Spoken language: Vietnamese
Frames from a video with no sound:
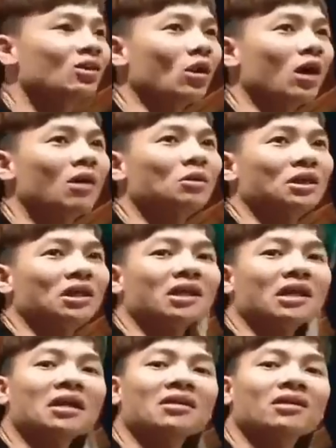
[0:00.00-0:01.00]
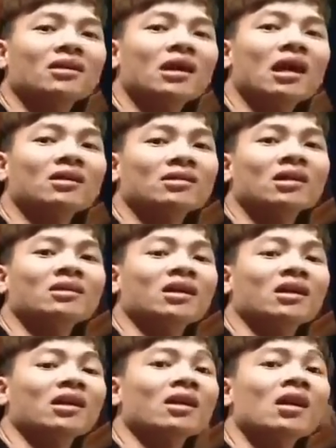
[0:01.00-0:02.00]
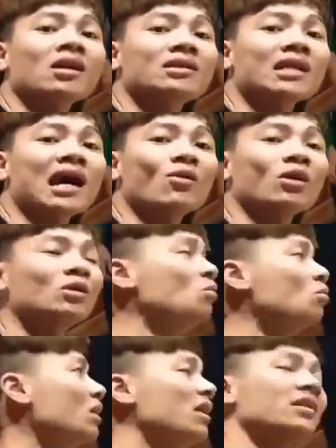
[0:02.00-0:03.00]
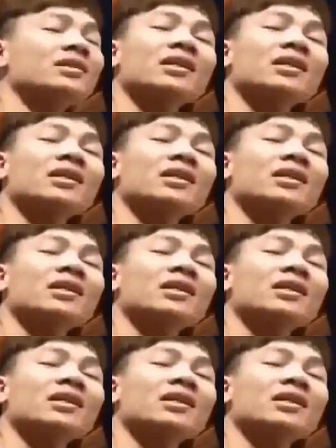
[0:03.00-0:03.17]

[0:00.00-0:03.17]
có quá nhiều hiện tượng như thế thì đó là xu hướng.